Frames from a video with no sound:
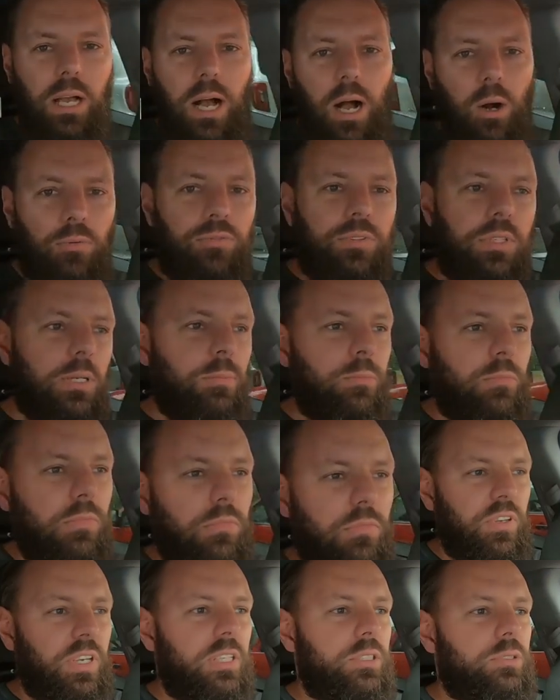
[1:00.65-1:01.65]
Auf dem
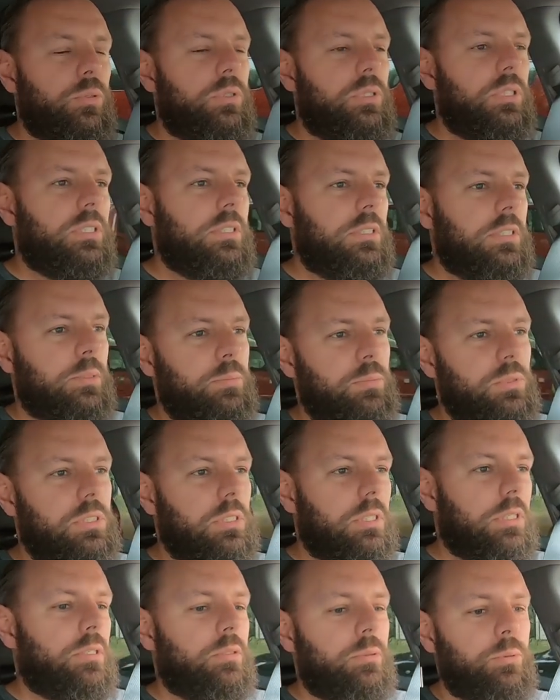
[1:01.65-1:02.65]
Weg dorthin gibt
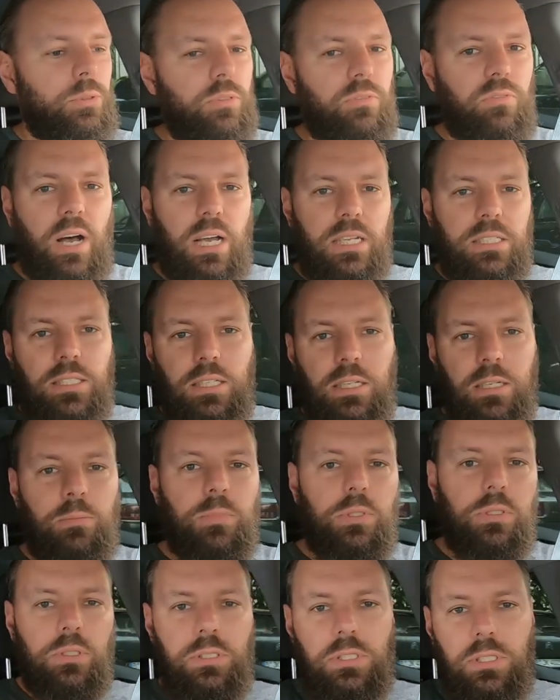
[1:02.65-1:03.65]
es in
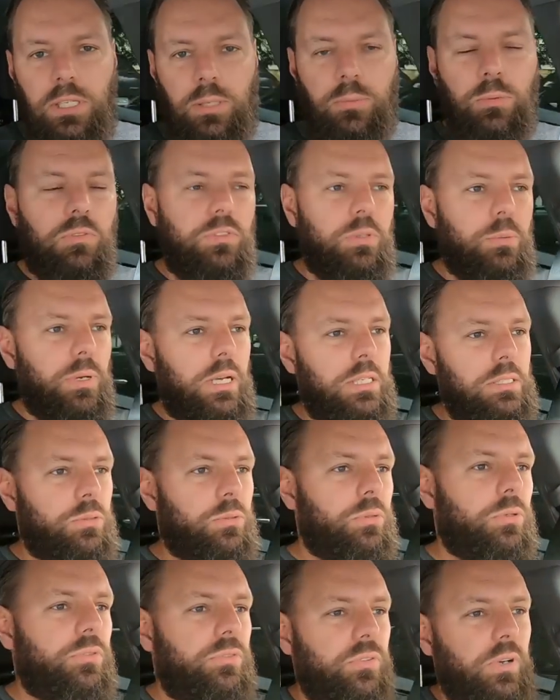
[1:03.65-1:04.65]
Hohenwarsleben, Irksleben, auf dem
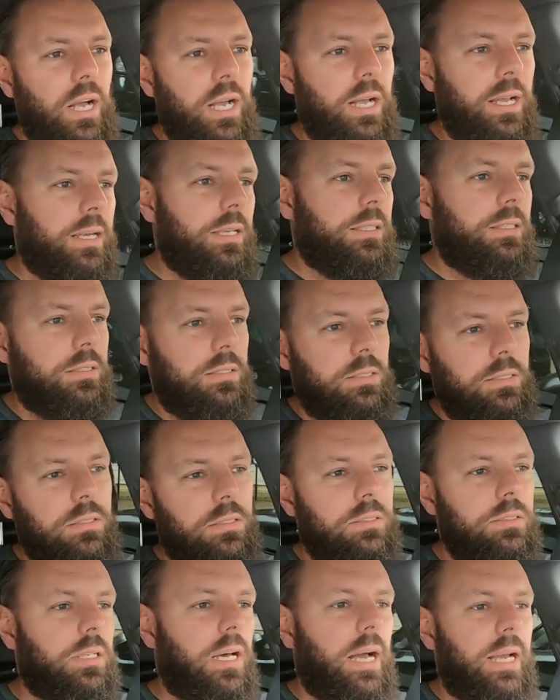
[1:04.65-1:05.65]
Rasthof
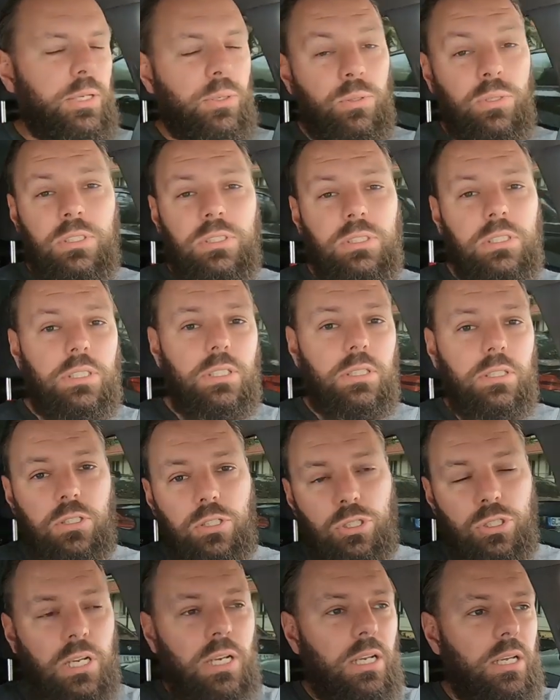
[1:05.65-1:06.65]
einen
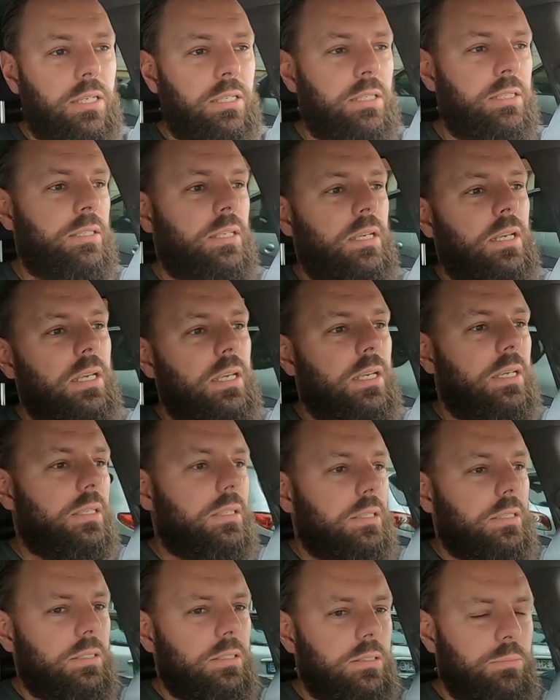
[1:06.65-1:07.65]
Ionity-Schnelllader,
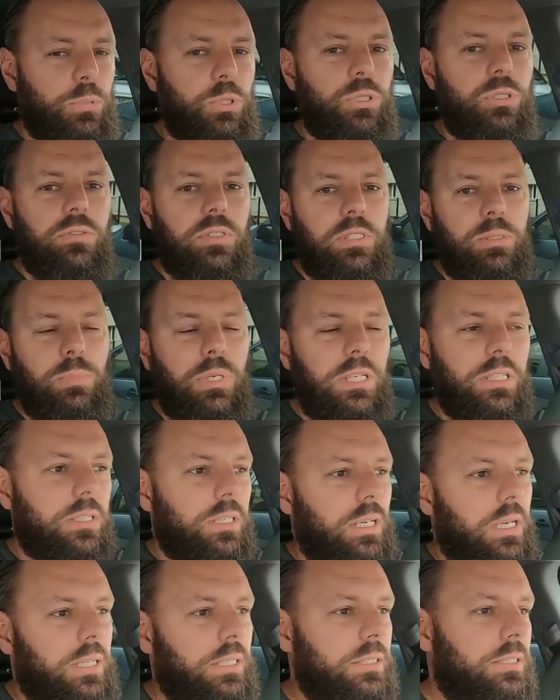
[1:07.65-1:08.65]
äh, beziehungsweise
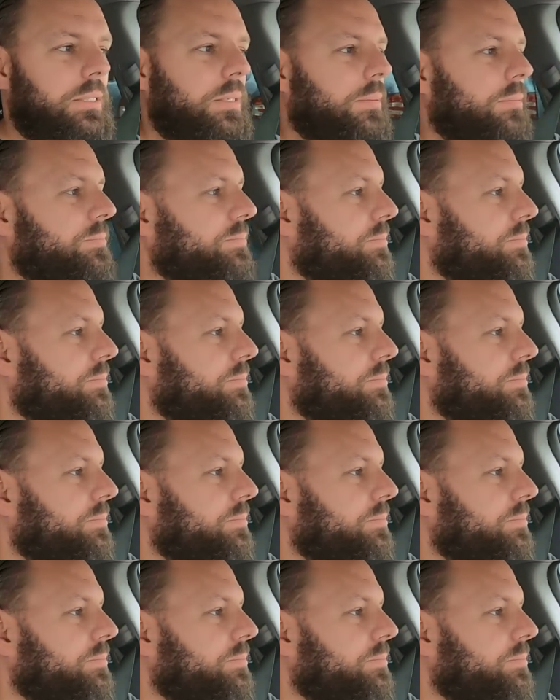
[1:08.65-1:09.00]
mehrere gleich.